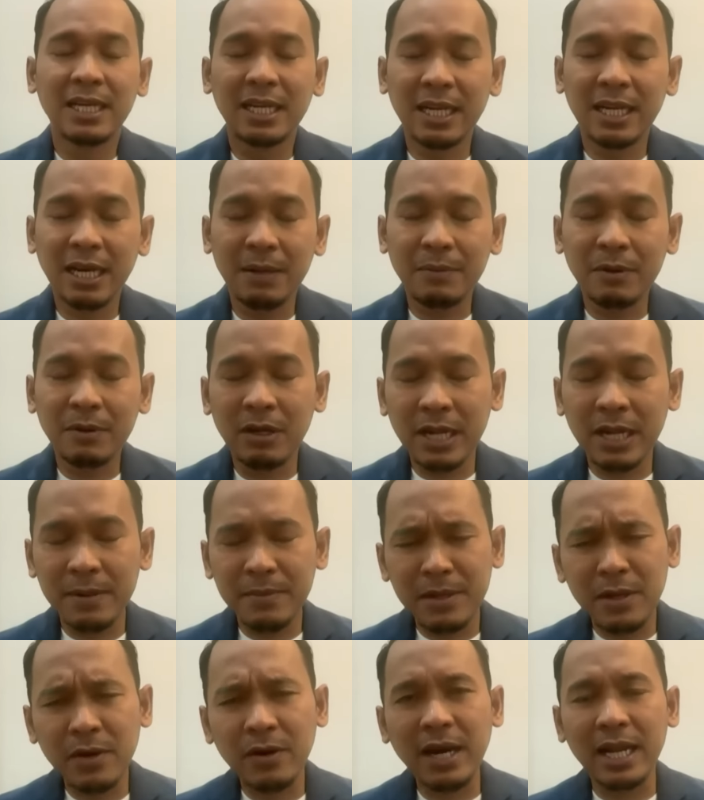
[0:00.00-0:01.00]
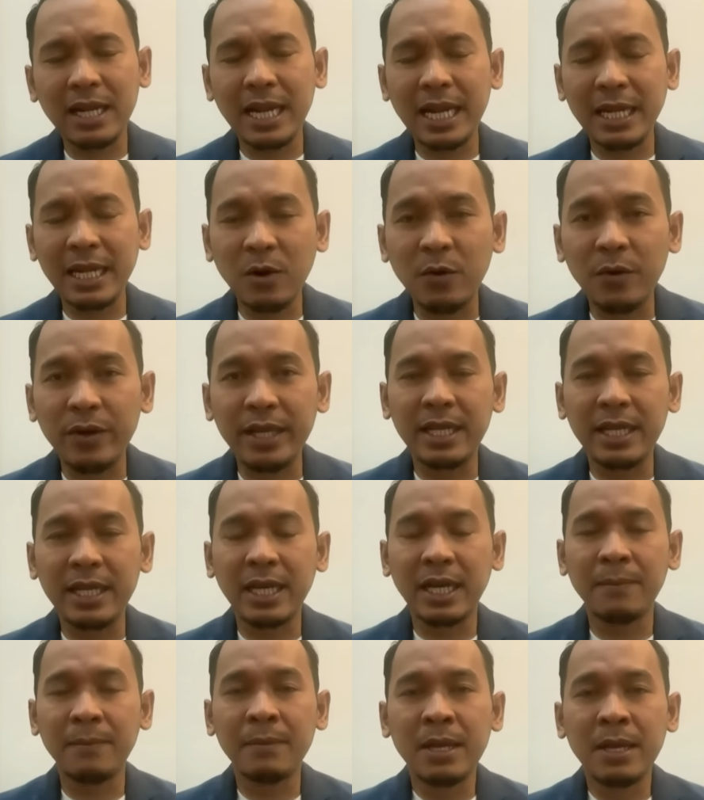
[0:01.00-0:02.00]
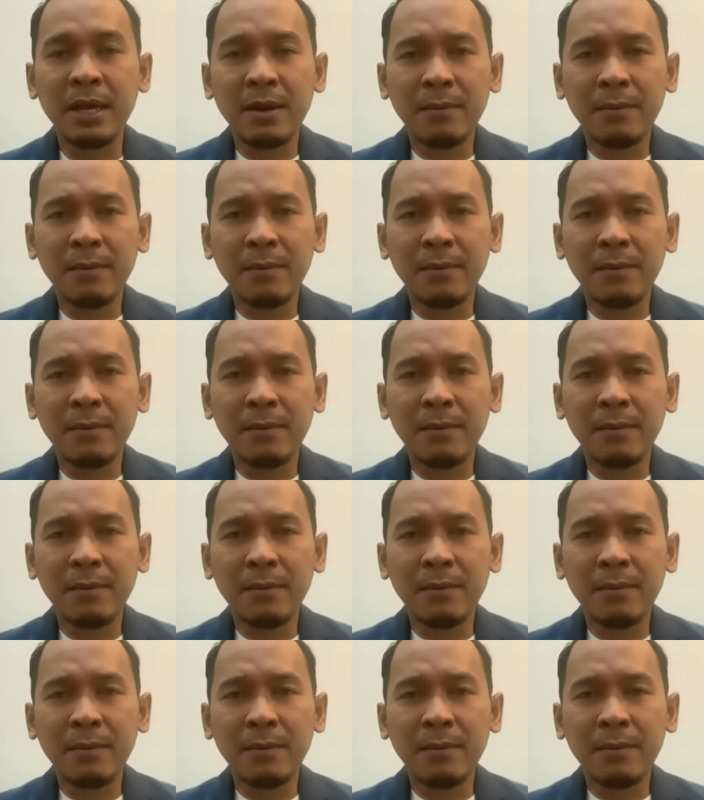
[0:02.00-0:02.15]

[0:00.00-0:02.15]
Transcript: นะครับก็ได้มีโอกาสได้คุยนะครับ